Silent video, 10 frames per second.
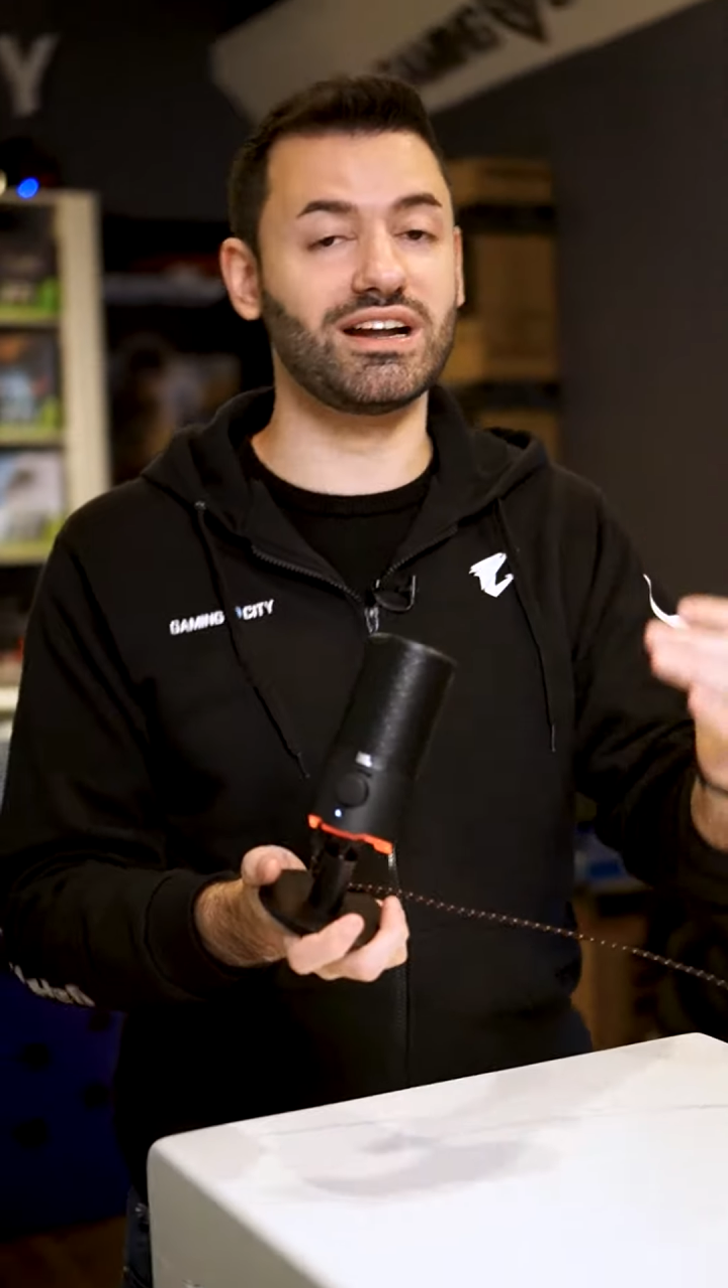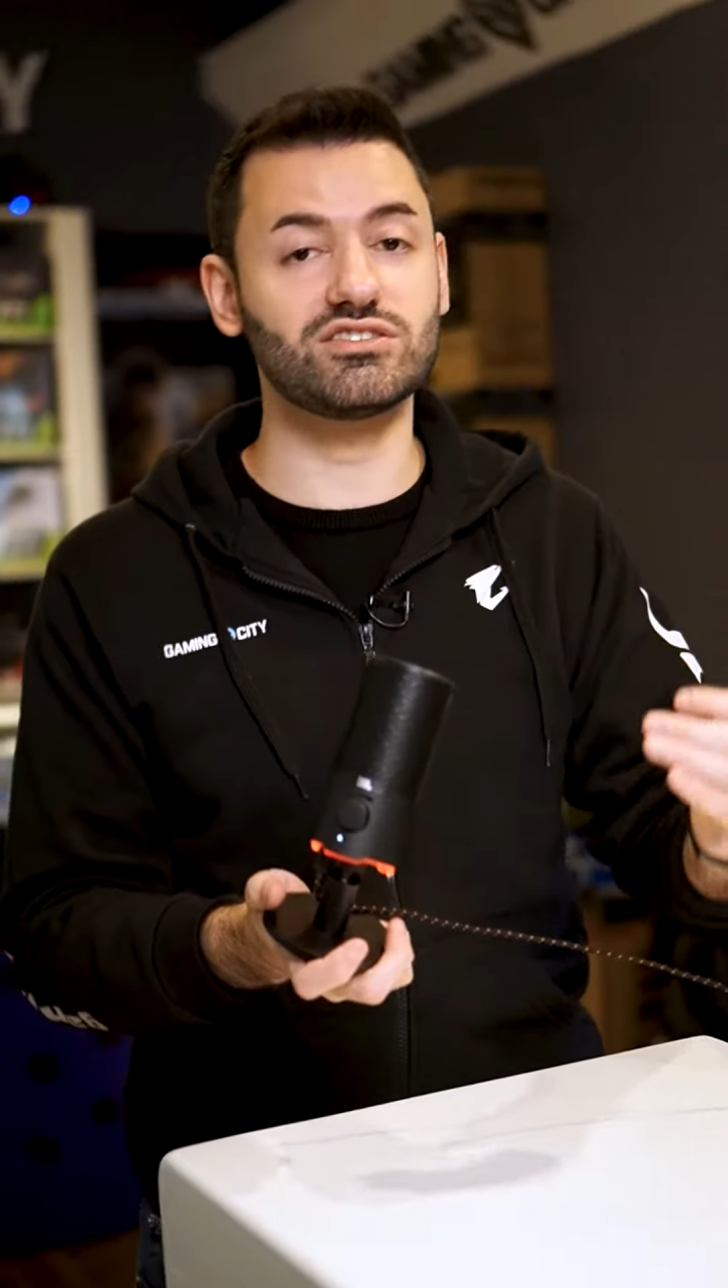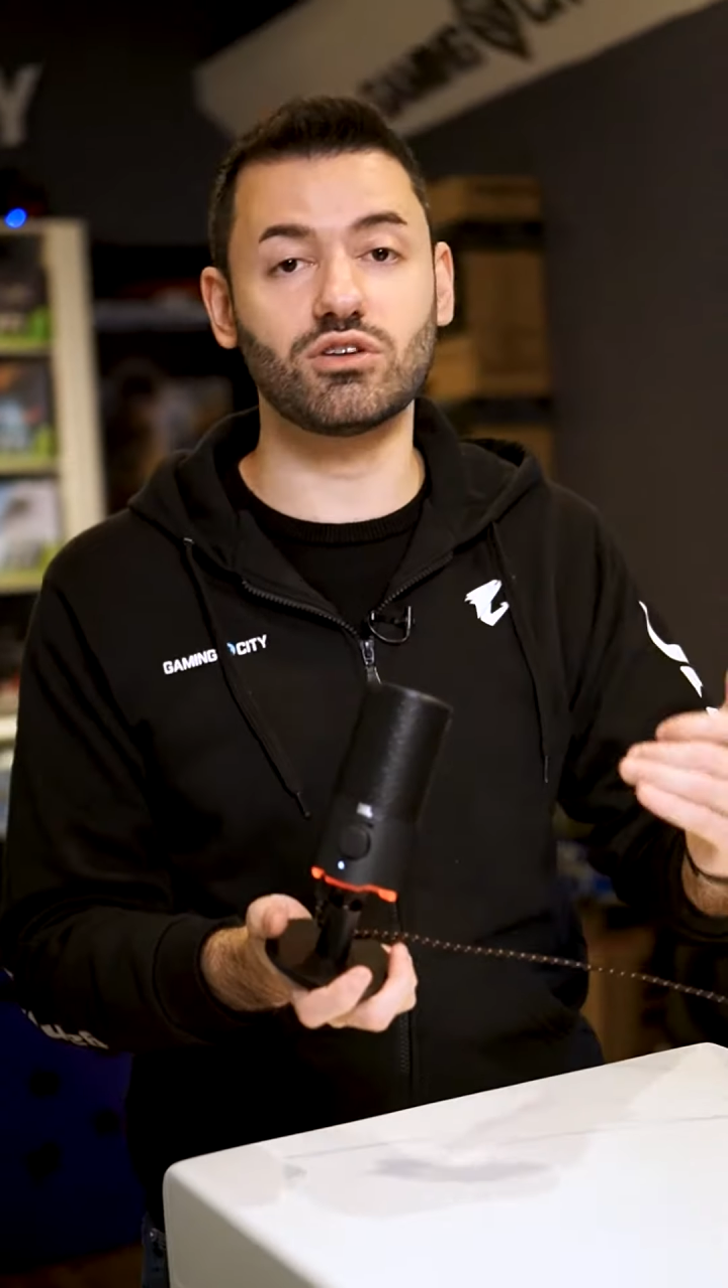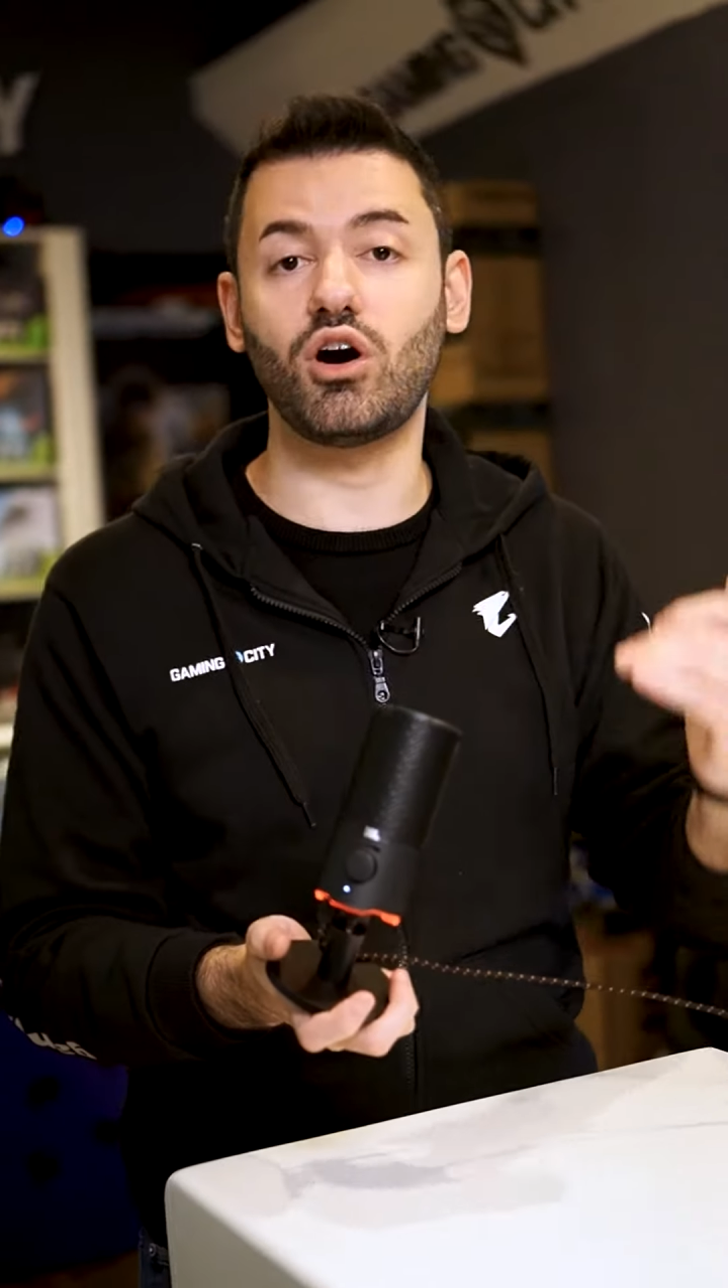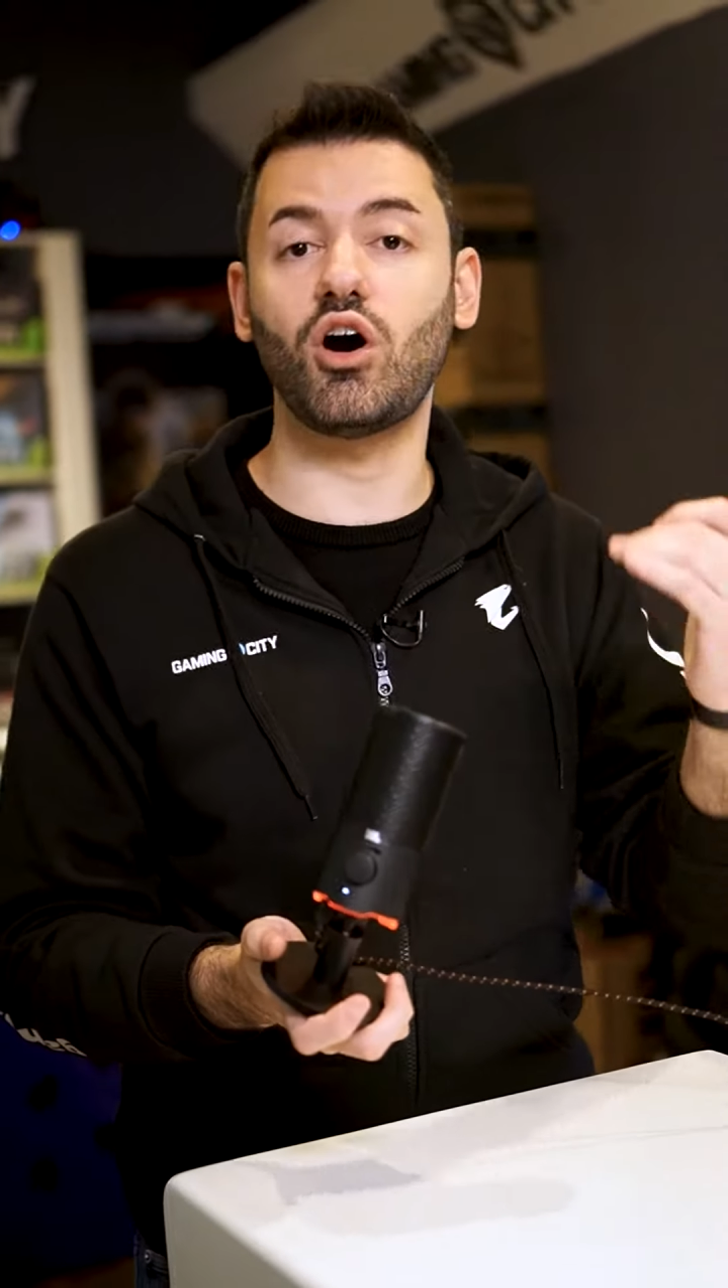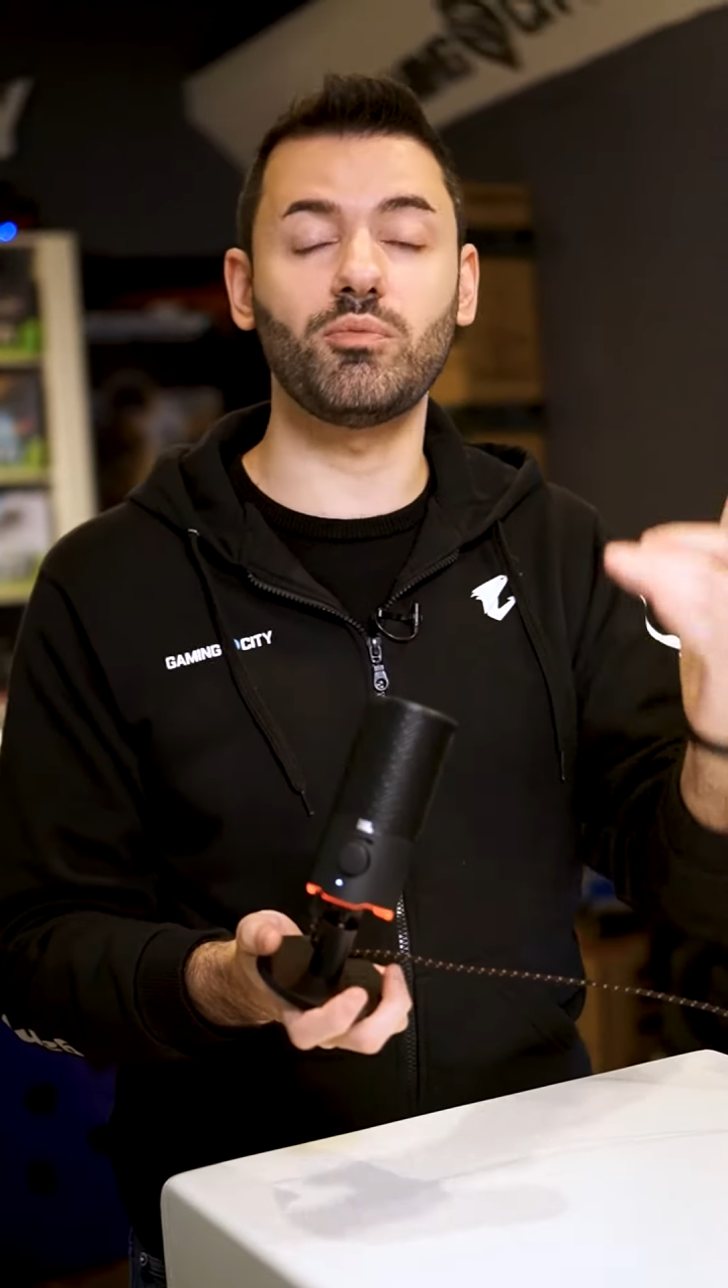brazo